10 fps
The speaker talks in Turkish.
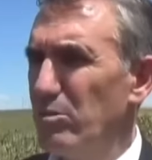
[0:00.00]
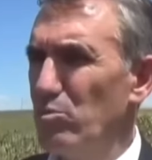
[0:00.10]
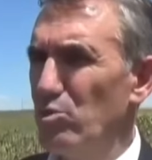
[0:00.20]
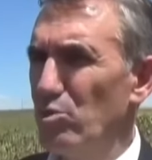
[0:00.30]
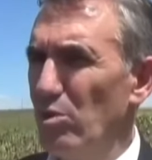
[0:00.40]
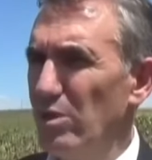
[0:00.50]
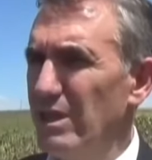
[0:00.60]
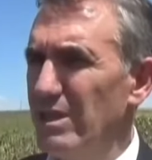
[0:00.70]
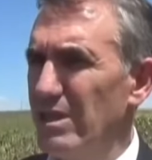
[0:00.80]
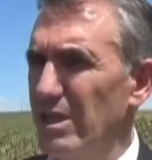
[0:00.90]
düşük olduğu
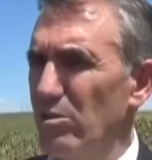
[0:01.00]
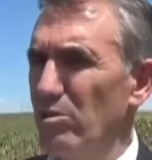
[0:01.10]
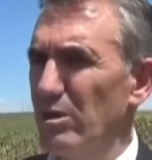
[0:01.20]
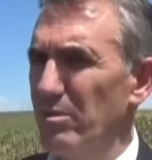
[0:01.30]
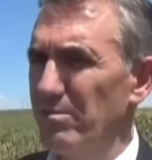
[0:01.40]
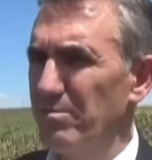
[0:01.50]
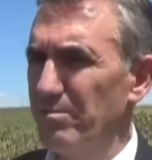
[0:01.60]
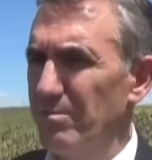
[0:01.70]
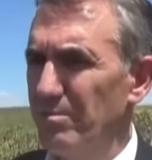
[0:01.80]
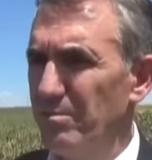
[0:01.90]
için kilograma
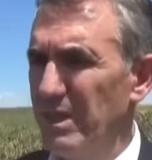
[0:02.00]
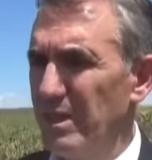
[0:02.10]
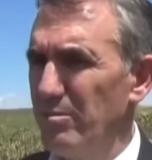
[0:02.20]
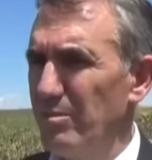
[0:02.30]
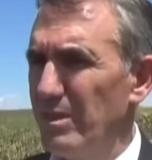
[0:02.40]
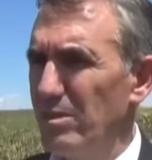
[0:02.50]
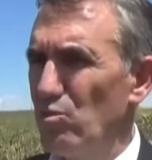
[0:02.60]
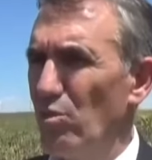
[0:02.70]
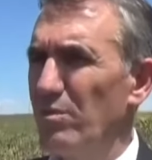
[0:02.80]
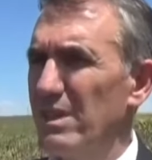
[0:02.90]
prim
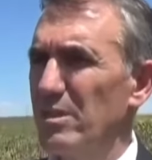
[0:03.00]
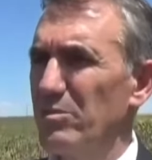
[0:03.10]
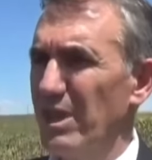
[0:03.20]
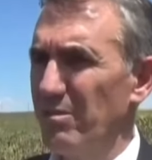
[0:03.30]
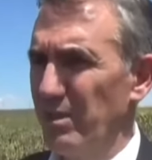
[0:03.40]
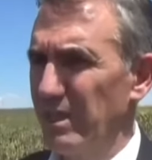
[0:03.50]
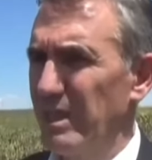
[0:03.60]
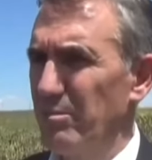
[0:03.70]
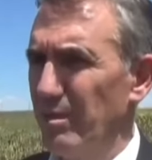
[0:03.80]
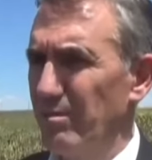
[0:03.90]
çok fazla bir şey ifade
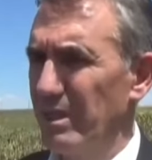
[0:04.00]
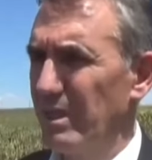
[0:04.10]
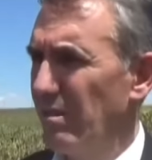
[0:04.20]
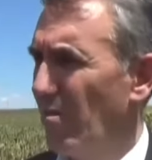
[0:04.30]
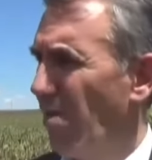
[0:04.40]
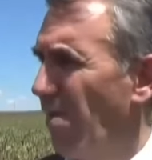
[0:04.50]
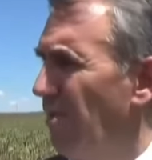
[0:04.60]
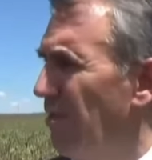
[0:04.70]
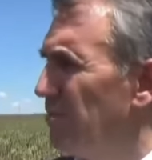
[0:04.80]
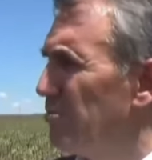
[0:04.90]
etmemekte.
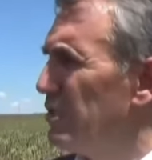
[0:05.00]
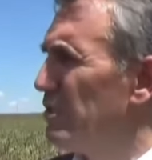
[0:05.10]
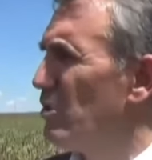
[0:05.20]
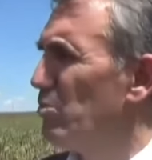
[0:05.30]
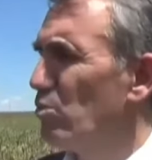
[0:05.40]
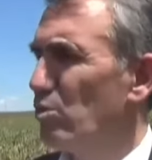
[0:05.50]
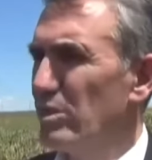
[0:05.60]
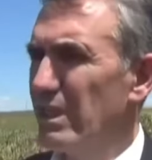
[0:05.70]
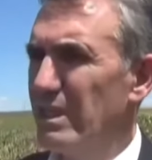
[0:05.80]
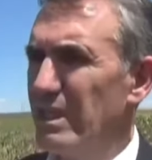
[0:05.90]
Bizim de bu
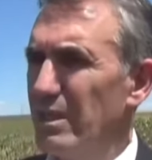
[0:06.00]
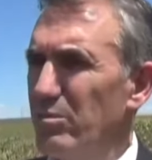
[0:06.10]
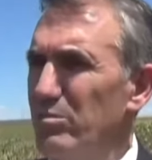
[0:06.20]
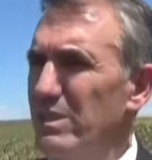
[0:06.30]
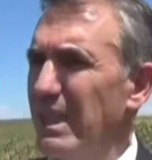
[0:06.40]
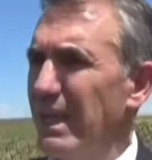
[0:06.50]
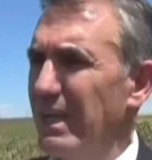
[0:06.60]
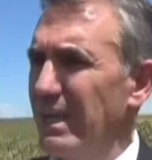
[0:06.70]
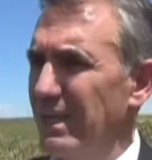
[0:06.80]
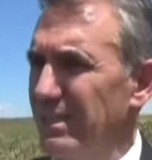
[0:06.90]
konudaki talebimiz
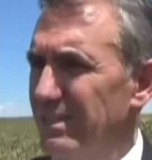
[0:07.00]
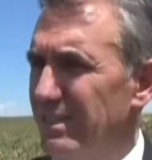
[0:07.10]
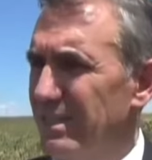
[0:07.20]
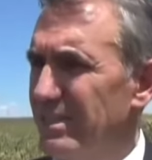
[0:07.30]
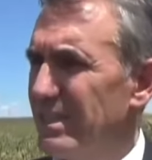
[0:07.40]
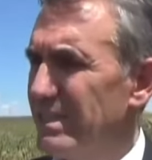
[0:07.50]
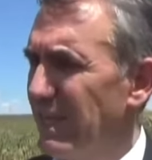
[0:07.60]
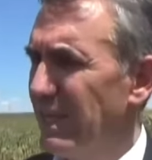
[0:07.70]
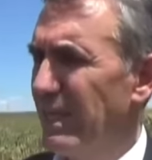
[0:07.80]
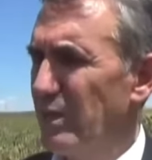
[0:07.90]
dekara işte
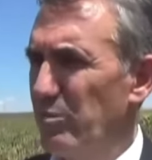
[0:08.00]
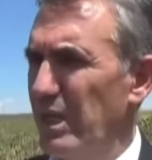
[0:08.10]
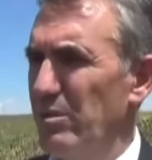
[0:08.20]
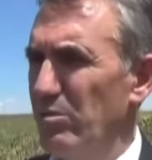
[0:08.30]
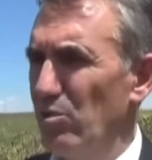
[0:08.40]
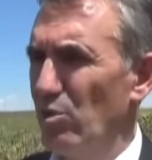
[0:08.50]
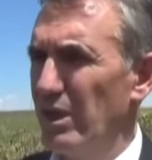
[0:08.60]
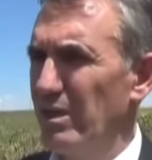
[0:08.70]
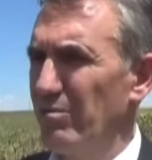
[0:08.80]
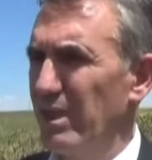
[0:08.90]
seyyana belli bir
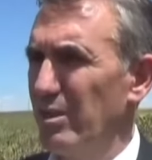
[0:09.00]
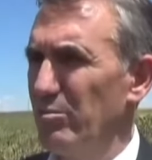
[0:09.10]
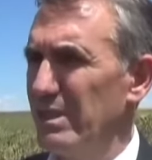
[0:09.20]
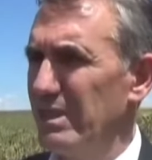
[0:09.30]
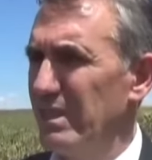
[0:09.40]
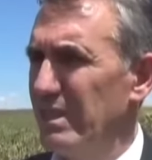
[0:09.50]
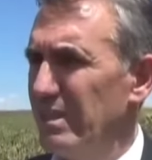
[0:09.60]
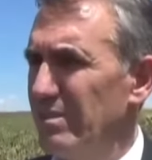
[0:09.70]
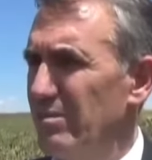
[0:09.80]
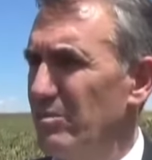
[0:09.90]
oranın verilmesi
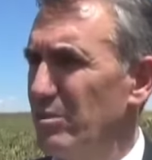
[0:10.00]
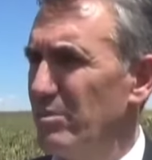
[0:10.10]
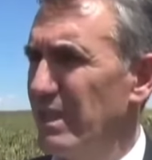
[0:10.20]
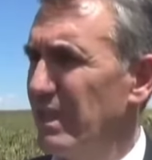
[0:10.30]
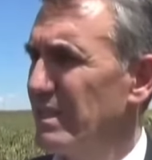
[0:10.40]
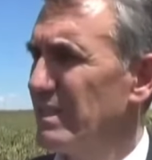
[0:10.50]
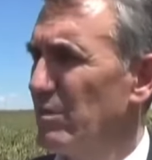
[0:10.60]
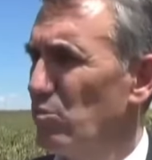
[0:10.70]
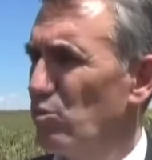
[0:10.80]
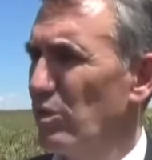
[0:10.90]
çiftçimizi en
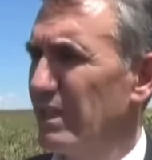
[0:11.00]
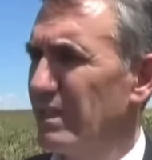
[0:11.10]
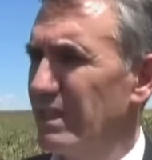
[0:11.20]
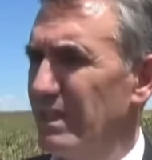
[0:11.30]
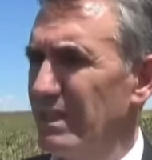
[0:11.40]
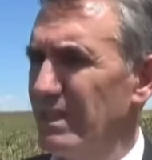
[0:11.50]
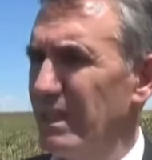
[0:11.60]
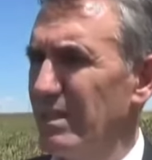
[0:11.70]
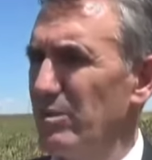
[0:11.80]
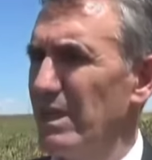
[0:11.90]
azından bu kuraklık
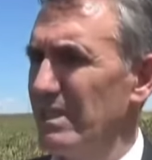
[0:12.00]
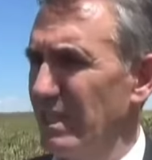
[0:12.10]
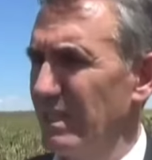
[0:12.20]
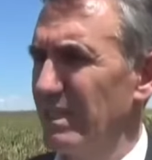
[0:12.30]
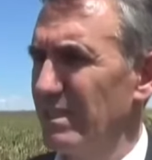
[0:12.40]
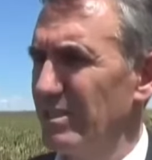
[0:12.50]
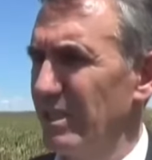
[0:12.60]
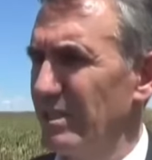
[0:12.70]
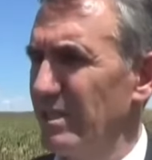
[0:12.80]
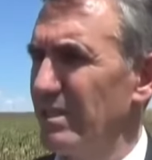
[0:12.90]
yılında biraz
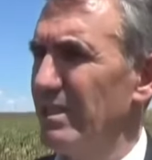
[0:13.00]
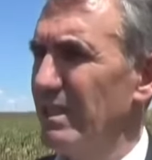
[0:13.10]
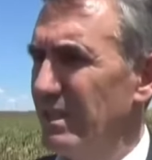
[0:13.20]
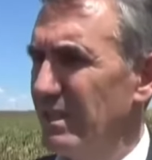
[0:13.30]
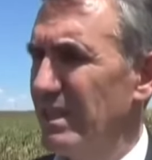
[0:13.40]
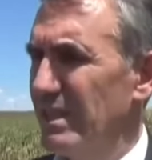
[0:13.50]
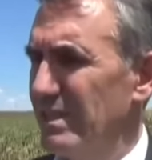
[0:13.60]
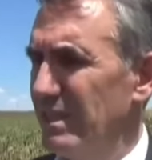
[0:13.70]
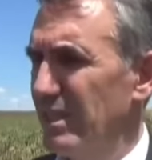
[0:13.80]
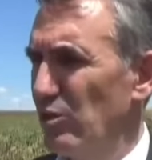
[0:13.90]
rahatlatacaktır. Evet.
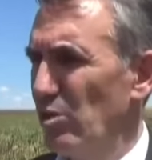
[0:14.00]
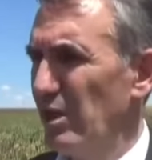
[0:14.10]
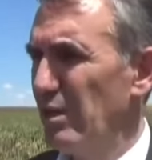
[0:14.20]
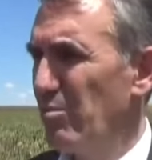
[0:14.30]
Kesinlikle öyle.